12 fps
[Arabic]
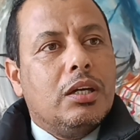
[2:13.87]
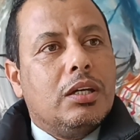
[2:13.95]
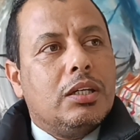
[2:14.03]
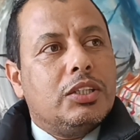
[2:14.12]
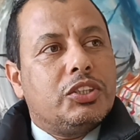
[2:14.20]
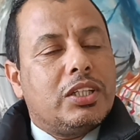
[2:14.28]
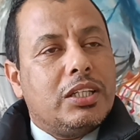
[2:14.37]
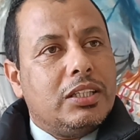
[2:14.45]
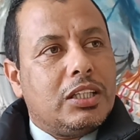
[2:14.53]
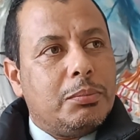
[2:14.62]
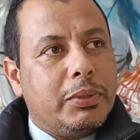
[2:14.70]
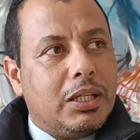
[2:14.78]
آه، اشكاليه
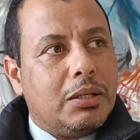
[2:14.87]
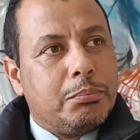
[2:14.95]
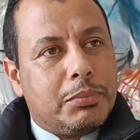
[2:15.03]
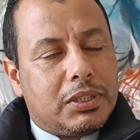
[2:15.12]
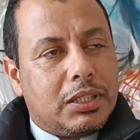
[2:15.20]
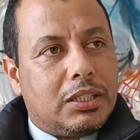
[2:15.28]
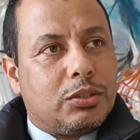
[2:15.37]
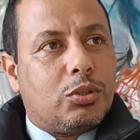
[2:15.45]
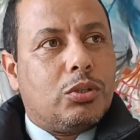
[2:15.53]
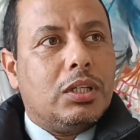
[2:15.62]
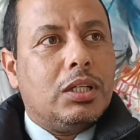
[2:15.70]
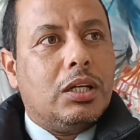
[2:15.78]
البيئه بمنطقه
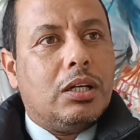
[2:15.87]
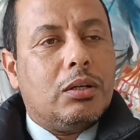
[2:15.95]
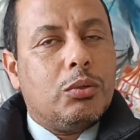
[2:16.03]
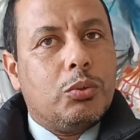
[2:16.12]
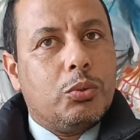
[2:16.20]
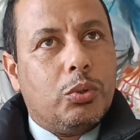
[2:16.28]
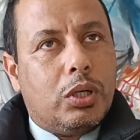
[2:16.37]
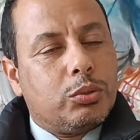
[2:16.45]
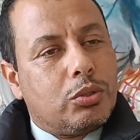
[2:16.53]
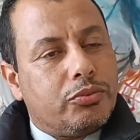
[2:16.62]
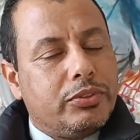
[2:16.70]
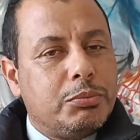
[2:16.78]
دكاله
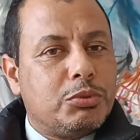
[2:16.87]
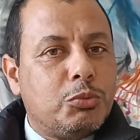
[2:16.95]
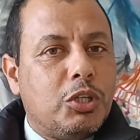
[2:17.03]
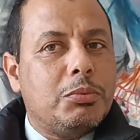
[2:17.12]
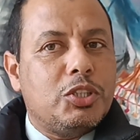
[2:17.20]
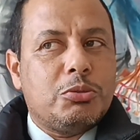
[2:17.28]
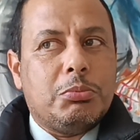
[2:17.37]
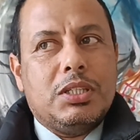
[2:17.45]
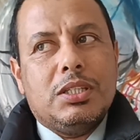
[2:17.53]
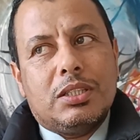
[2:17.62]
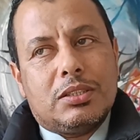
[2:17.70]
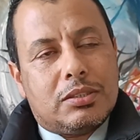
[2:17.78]
وحضروا فيه مجموعه من
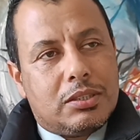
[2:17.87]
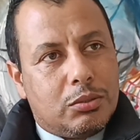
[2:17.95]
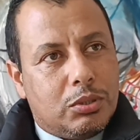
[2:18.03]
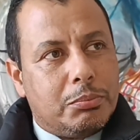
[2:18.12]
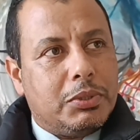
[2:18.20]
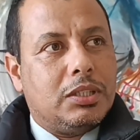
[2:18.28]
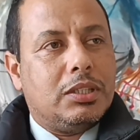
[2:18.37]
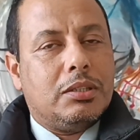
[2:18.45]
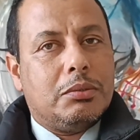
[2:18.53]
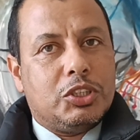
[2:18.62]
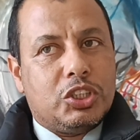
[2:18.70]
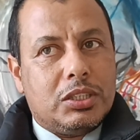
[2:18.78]
الجمعيات سواء من
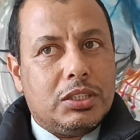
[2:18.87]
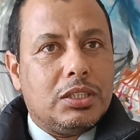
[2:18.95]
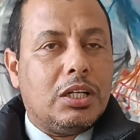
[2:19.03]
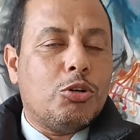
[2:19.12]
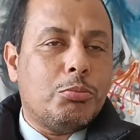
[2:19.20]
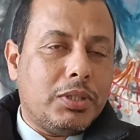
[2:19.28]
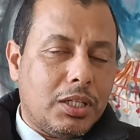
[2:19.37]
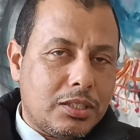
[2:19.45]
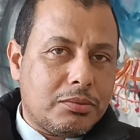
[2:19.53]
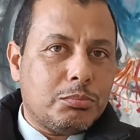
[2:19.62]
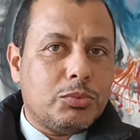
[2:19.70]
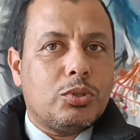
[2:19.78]
جديدة او من
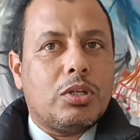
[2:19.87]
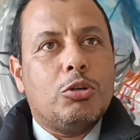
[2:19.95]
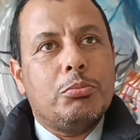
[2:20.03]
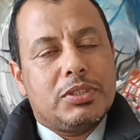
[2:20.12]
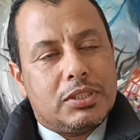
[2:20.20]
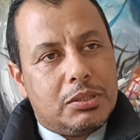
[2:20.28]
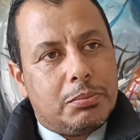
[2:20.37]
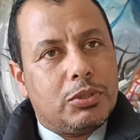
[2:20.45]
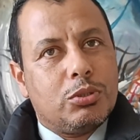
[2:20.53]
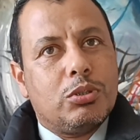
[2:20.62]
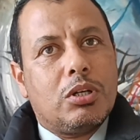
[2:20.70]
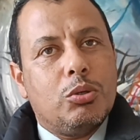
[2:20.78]
ازمور او من سيدي بن
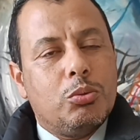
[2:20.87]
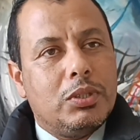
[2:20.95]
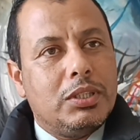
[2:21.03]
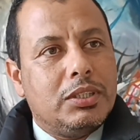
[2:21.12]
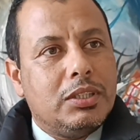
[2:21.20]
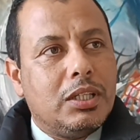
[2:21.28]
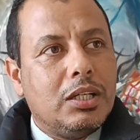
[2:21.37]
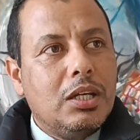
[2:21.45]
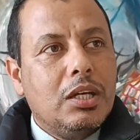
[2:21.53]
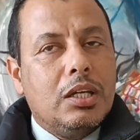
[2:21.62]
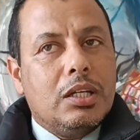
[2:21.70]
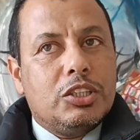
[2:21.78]
نور او الوالديه
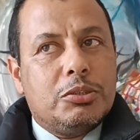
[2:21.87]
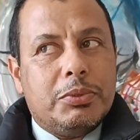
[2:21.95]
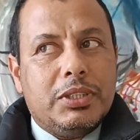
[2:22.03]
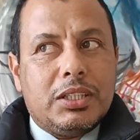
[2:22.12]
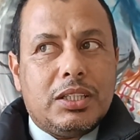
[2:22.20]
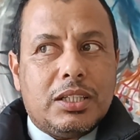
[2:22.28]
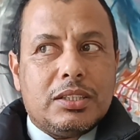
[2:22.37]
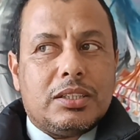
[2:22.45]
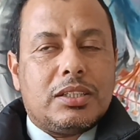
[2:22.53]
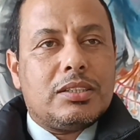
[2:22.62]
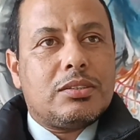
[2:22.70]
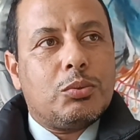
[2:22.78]
الجمعيات اللي
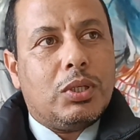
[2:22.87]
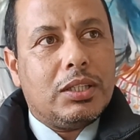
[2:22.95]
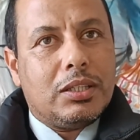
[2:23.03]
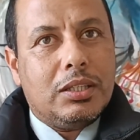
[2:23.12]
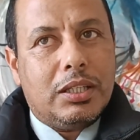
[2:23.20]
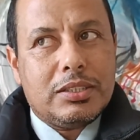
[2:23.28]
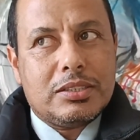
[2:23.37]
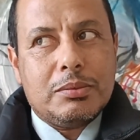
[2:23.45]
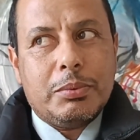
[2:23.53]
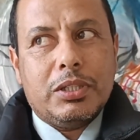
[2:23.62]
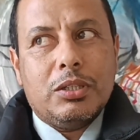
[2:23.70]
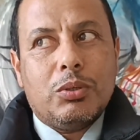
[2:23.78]
كتعكس واحد الحس
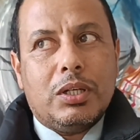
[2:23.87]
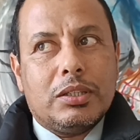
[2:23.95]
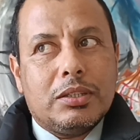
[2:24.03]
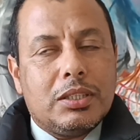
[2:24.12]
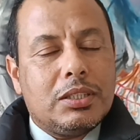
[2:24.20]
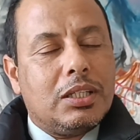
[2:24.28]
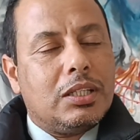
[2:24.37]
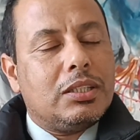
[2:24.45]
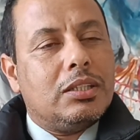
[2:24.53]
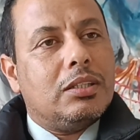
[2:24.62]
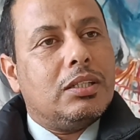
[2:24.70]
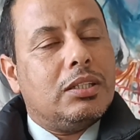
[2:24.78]
البيئي واحد النضال
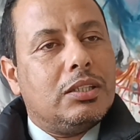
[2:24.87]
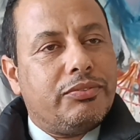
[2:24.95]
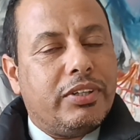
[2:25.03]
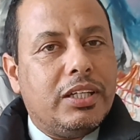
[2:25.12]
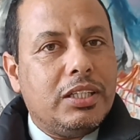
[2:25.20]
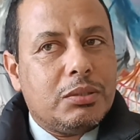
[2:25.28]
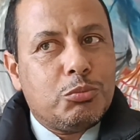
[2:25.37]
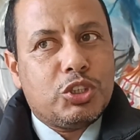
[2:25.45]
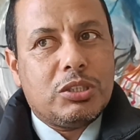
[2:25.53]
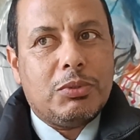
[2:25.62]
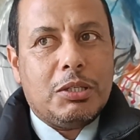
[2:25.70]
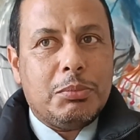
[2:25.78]
للفعاليات
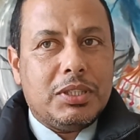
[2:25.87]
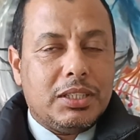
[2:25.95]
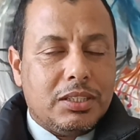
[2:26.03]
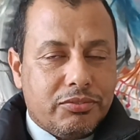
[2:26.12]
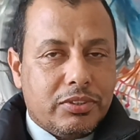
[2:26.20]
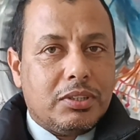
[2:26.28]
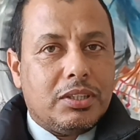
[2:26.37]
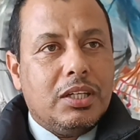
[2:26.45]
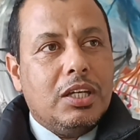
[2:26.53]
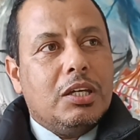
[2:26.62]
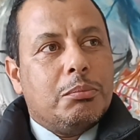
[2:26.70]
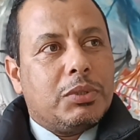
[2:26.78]
المجتمع المدني في
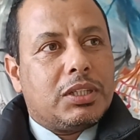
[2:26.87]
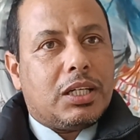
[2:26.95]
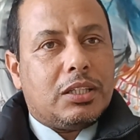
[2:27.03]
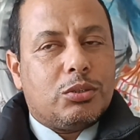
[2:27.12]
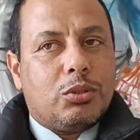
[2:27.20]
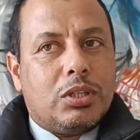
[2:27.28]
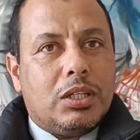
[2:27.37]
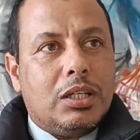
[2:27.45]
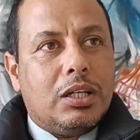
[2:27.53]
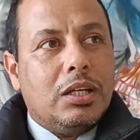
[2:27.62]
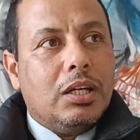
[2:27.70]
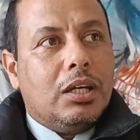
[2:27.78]
منطقه
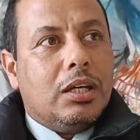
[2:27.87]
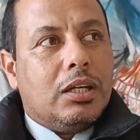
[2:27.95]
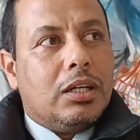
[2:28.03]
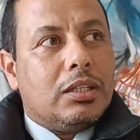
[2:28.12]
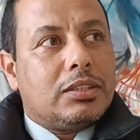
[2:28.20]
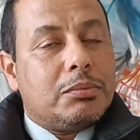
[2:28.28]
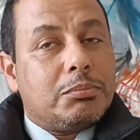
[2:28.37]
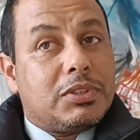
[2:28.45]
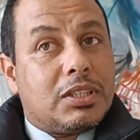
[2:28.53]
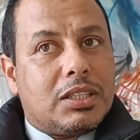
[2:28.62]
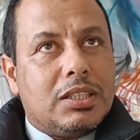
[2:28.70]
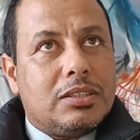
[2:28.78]
دكاله آه، تم
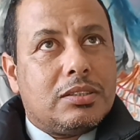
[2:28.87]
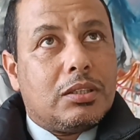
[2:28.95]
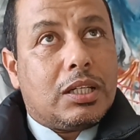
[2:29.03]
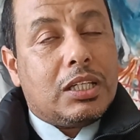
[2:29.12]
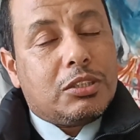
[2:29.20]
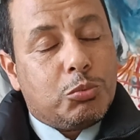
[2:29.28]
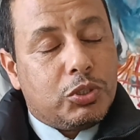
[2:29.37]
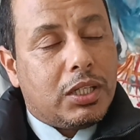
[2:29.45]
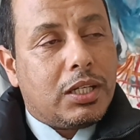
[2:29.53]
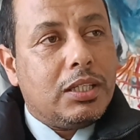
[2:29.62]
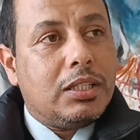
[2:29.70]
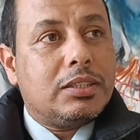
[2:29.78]
التركيز كانت
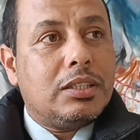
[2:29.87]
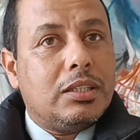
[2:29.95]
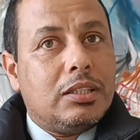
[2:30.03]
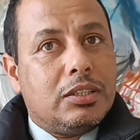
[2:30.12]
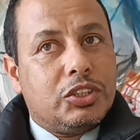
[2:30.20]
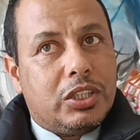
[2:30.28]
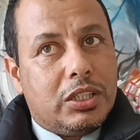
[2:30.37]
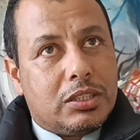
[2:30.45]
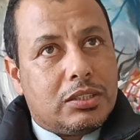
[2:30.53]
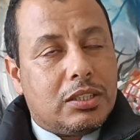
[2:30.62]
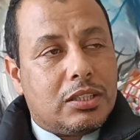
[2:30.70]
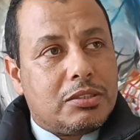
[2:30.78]
مداخلات ديال
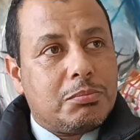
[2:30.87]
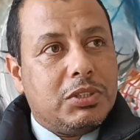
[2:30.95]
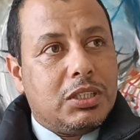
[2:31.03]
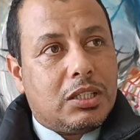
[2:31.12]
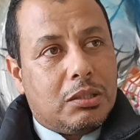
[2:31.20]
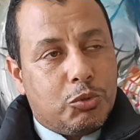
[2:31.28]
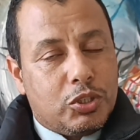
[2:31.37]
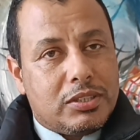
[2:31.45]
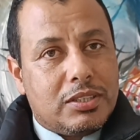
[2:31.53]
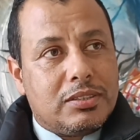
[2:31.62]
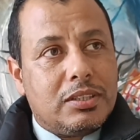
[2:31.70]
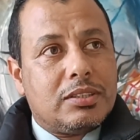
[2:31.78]
جهات رسمية
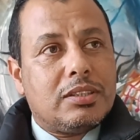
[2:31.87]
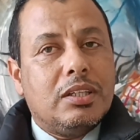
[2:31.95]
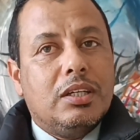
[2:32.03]
كمؤسسات